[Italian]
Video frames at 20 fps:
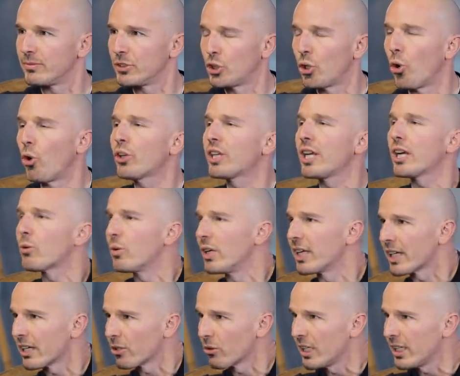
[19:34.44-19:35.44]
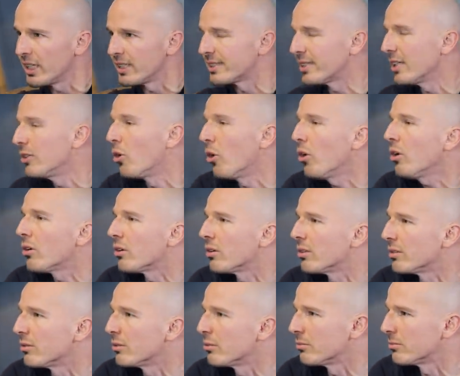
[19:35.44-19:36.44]
giochi a quelle regole lì, se no
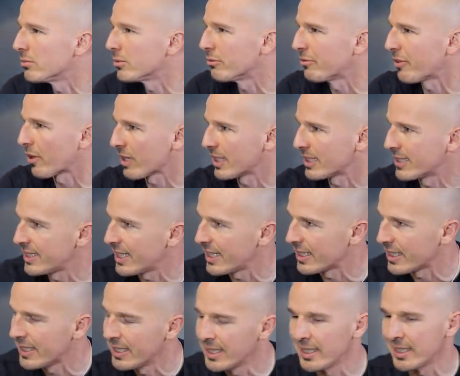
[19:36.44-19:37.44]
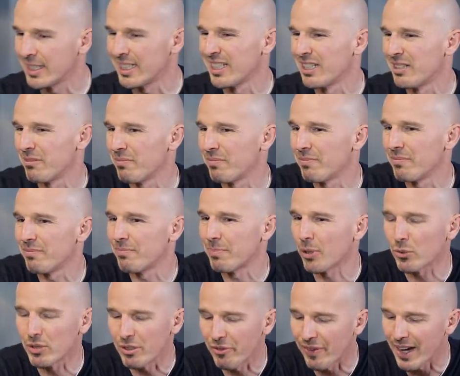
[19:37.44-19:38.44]
non, non fare un'azienda.
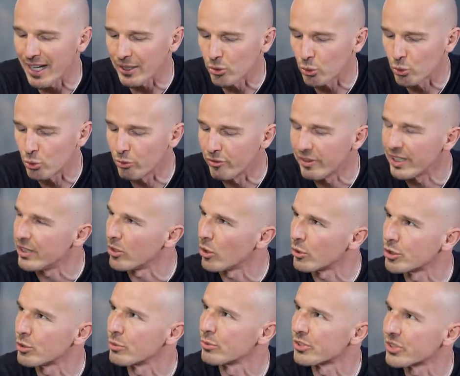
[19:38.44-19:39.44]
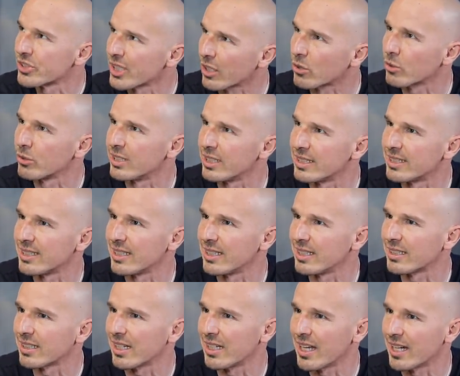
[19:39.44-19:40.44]
Però di fatto tu vedi oggi un sacco di
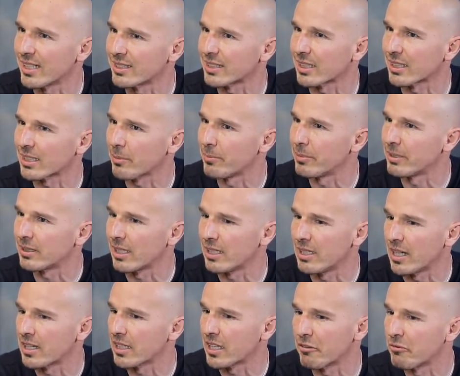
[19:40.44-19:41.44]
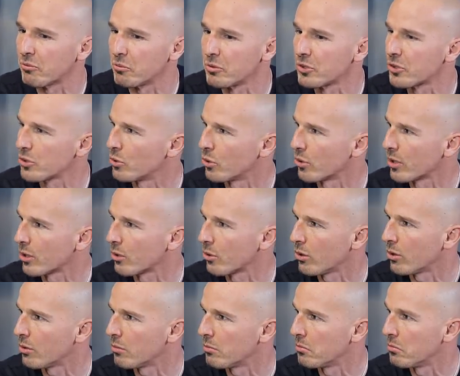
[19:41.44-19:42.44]
aziende italiane, start-up italiane che
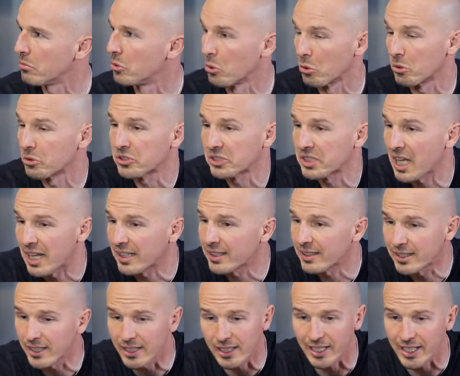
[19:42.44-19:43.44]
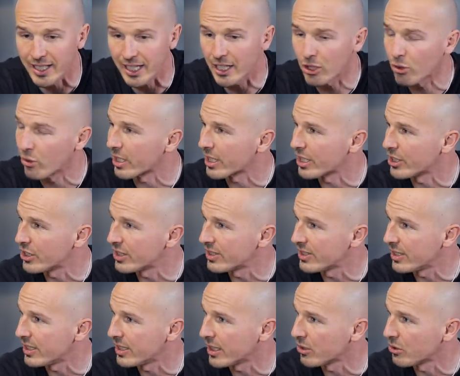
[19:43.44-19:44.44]
funzionano nonostante le regole che ci
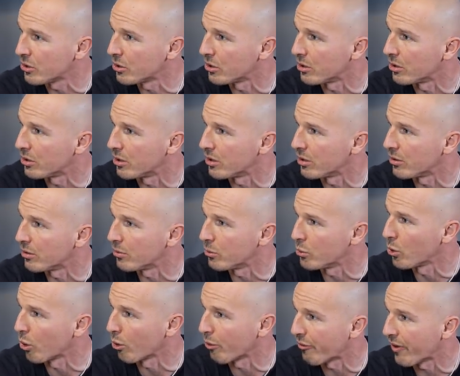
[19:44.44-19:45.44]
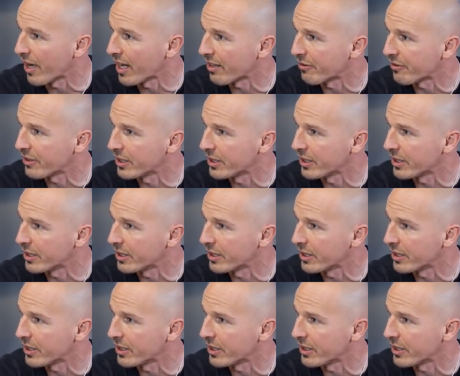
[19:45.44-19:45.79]
siano, sì, uno lo fa alla